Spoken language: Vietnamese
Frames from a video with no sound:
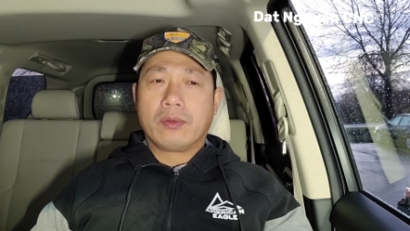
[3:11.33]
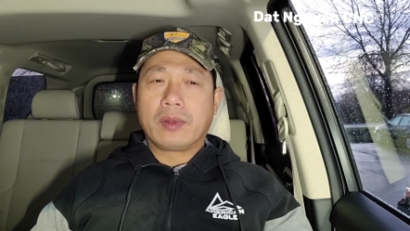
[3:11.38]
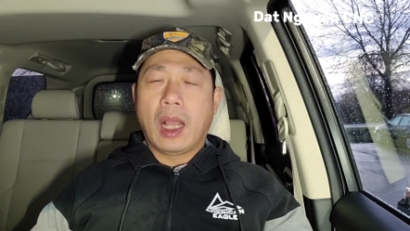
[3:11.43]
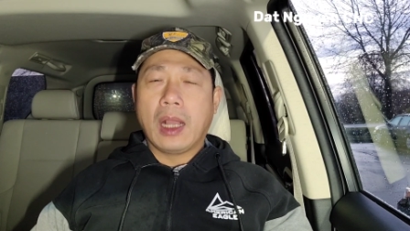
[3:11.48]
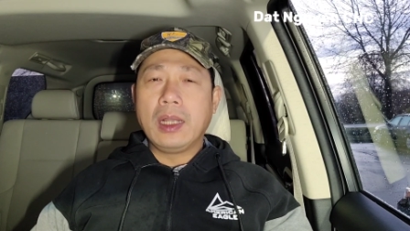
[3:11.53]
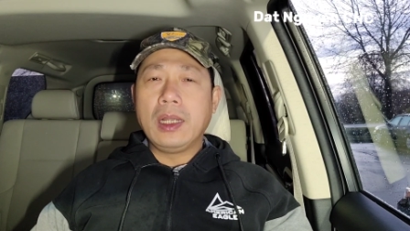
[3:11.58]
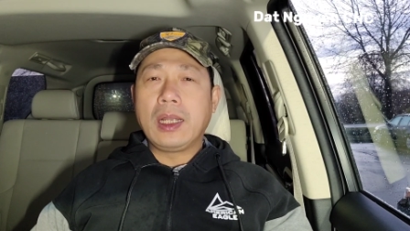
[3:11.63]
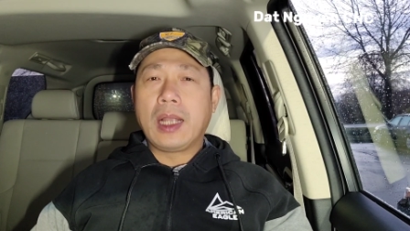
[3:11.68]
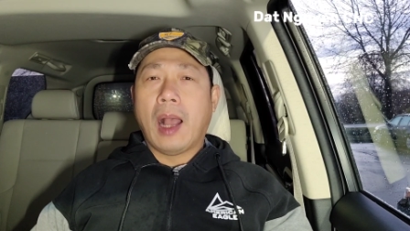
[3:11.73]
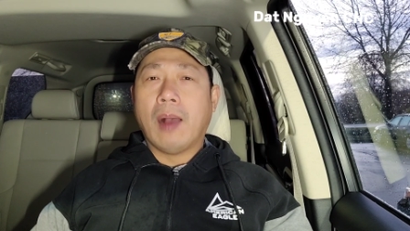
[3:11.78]

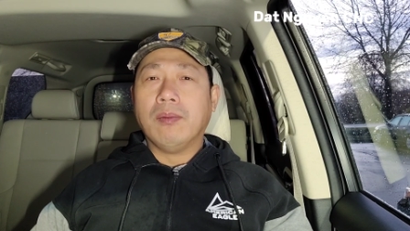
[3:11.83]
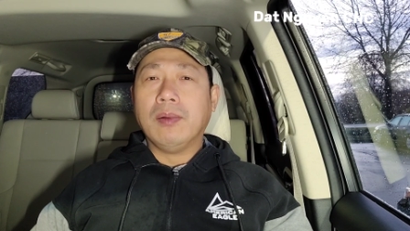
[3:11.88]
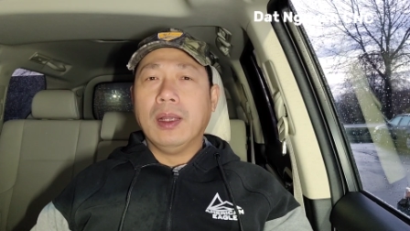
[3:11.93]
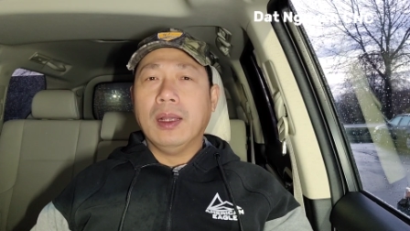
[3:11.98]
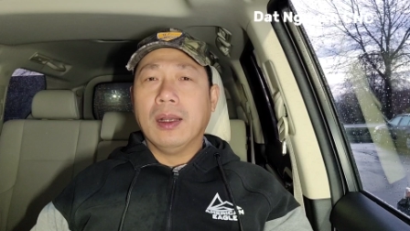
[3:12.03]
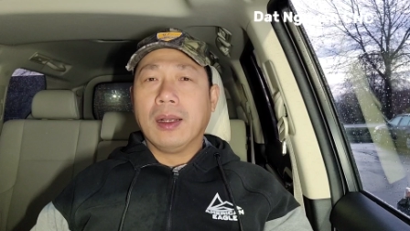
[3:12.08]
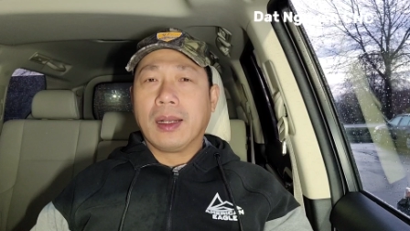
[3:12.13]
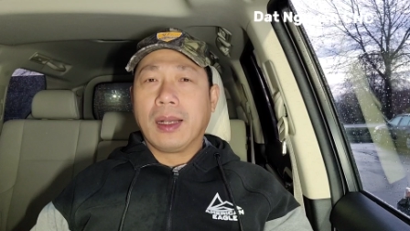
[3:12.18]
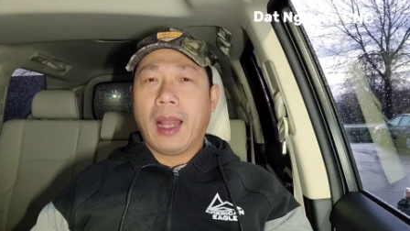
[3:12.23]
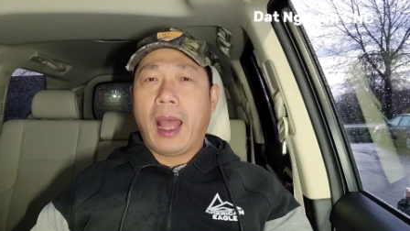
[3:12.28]
tấn
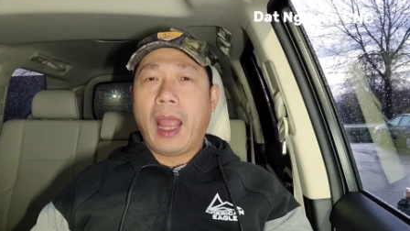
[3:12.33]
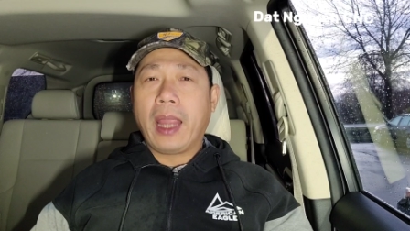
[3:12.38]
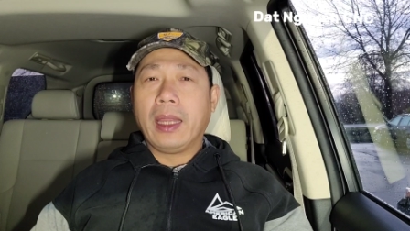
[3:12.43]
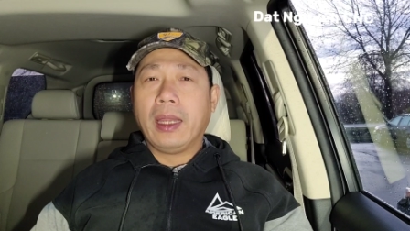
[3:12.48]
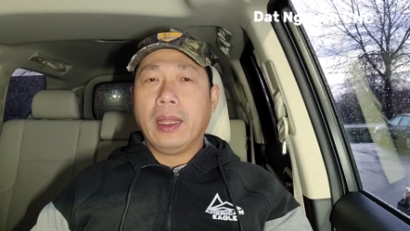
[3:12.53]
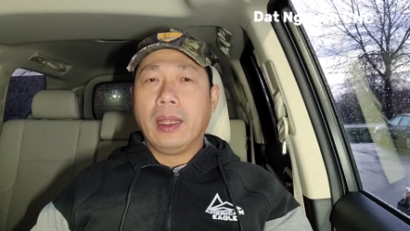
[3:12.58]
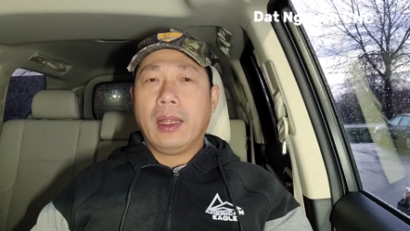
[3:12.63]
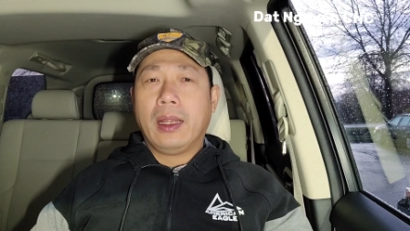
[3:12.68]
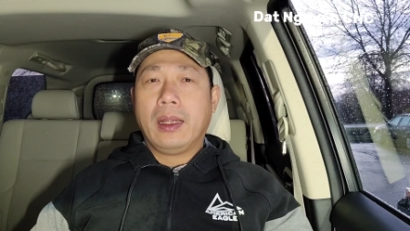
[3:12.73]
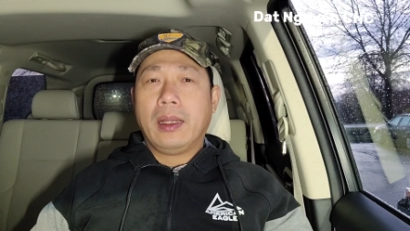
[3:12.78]
công ngược
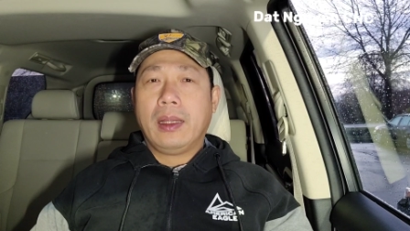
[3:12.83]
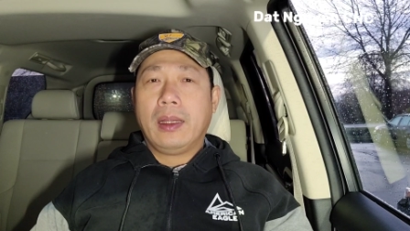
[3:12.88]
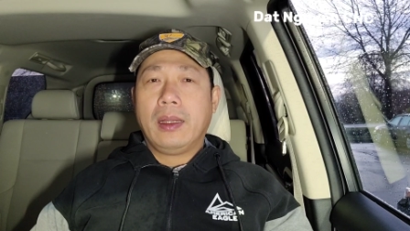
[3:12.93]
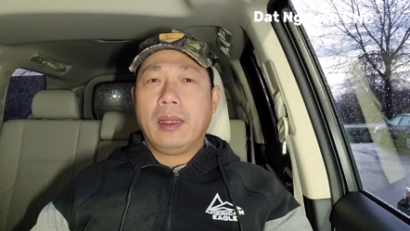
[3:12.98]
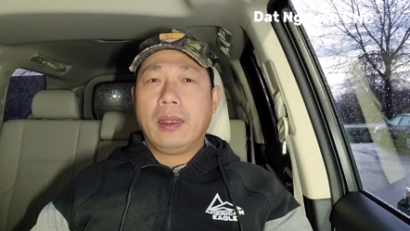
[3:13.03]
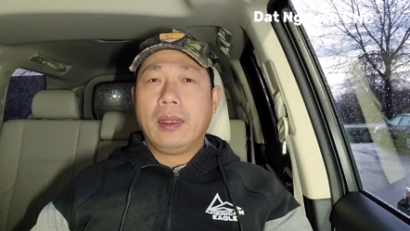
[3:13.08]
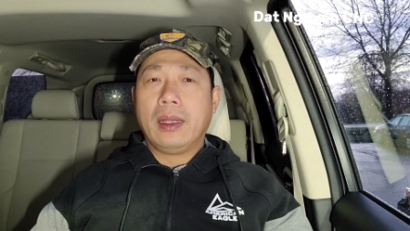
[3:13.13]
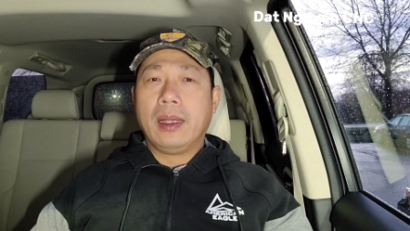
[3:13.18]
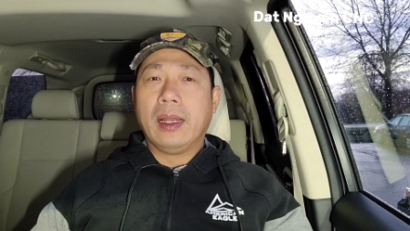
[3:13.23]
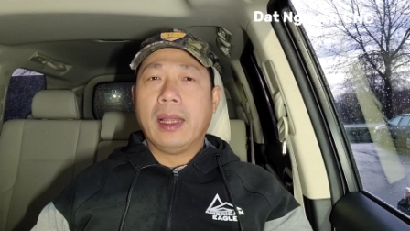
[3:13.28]
lại
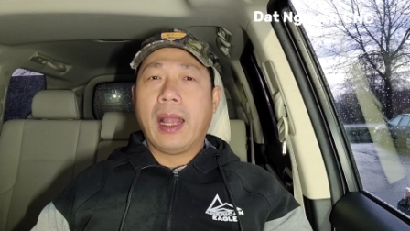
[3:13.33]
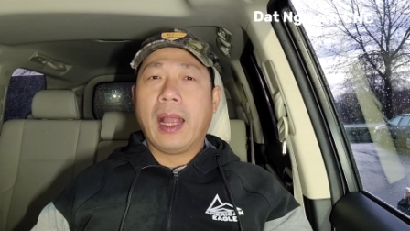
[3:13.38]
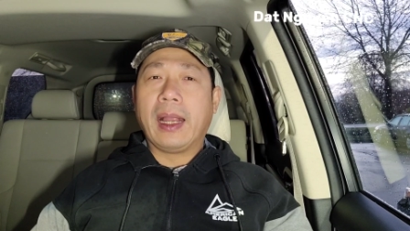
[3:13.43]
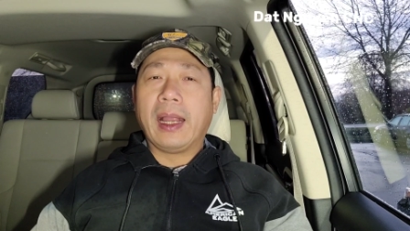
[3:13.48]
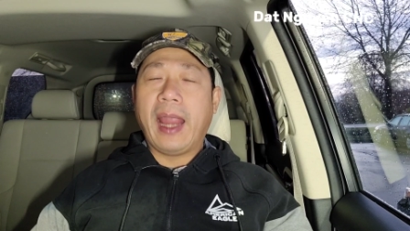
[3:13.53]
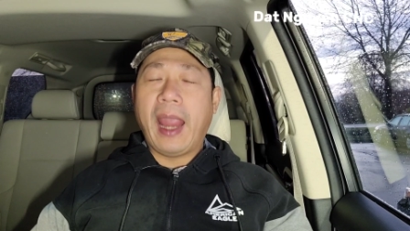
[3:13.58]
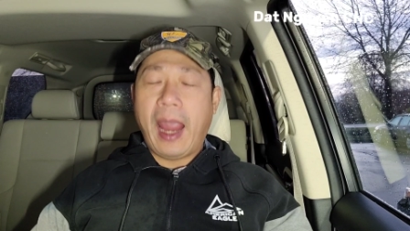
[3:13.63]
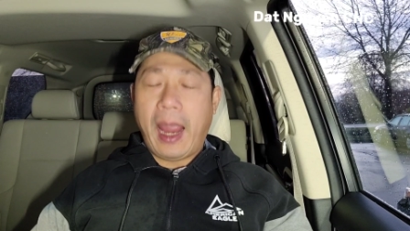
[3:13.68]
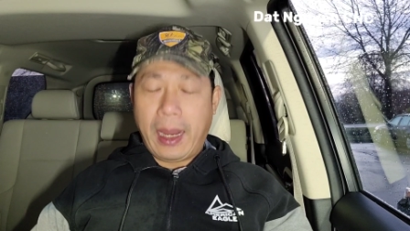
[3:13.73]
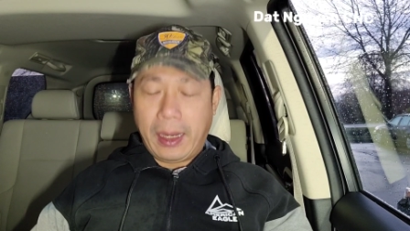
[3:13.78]

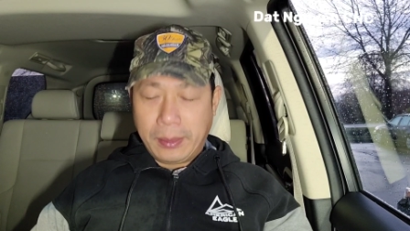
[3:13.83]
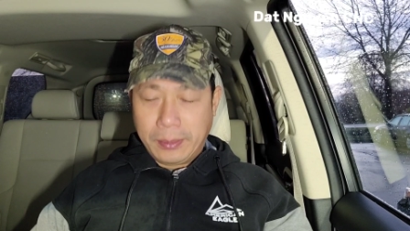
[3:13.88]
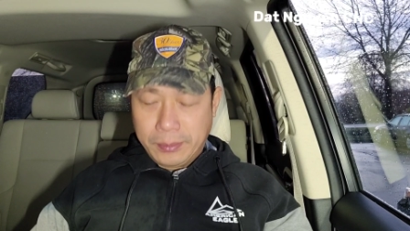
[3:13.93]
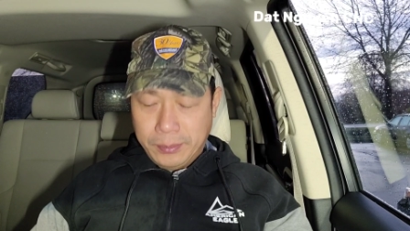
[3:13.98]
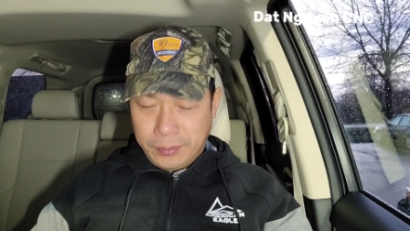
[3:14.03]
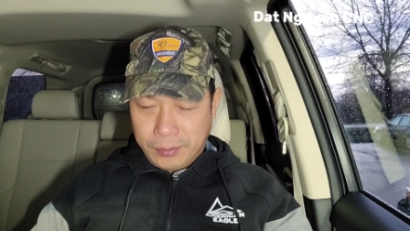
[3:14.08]
thằng Nga